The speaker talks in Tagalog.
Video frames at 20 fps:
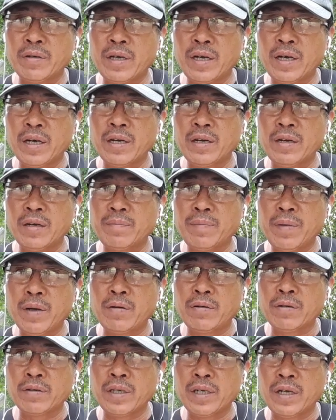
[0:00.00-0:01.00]
ang
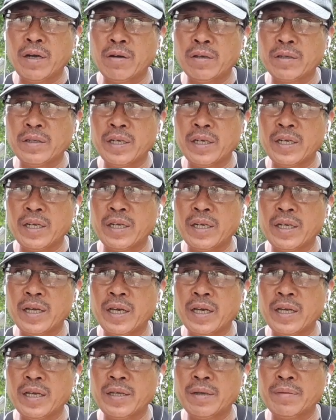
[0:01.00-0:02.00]
pagkulot ng dahon ng sili
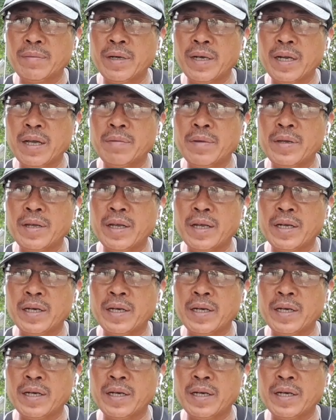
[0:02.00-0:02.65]
ay maraming